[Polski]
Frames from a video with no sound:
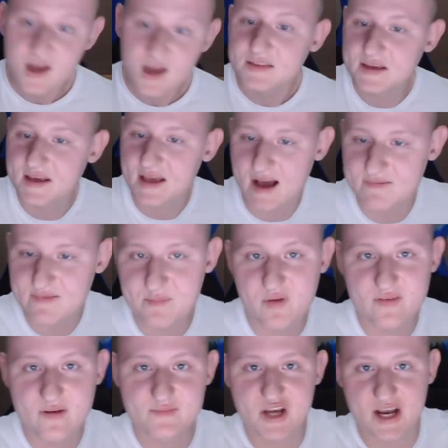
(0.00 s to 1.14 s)
Ty, a wam
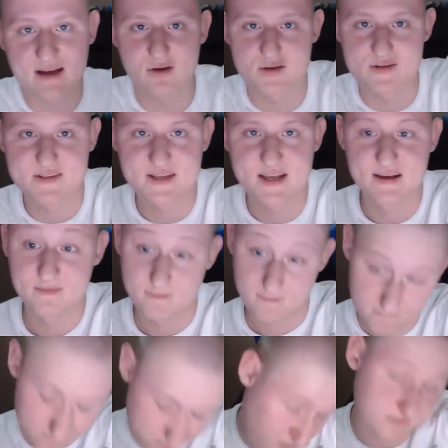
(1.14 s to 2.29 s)
powiem ciekawostkę.
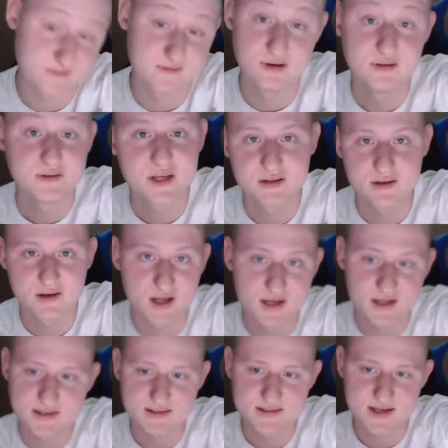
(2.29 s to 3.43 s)
Boks, nie no, ale
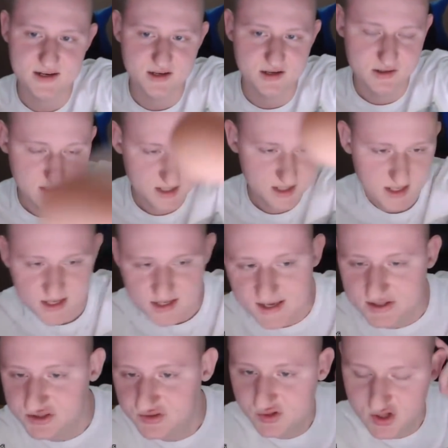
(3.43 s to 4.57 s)
tak serio. Jak
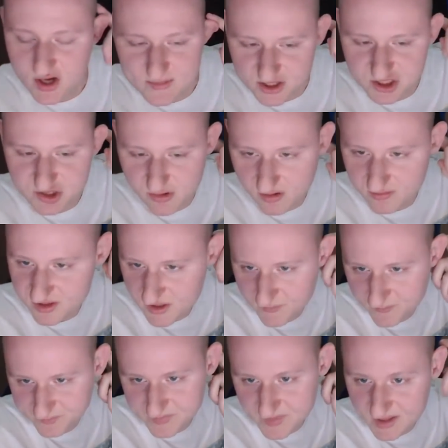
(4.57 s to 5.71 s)
ćwiczyłem na siłowni,
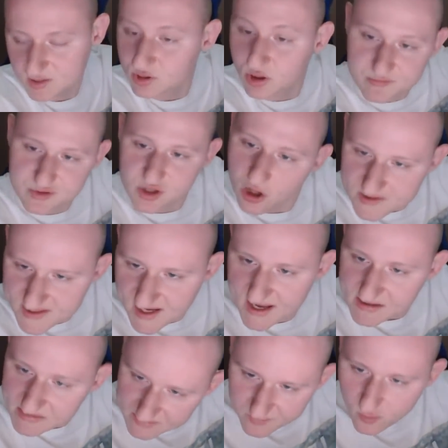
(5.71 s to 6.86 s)
to w nodze,
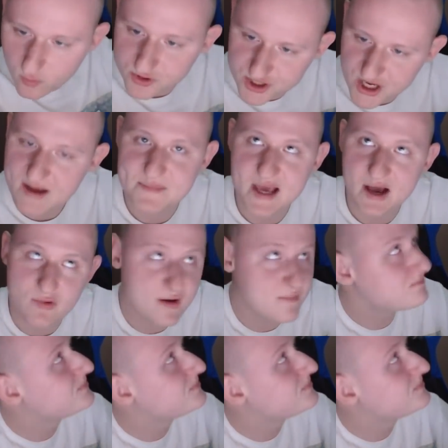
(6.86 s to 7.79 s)
w udzie miałem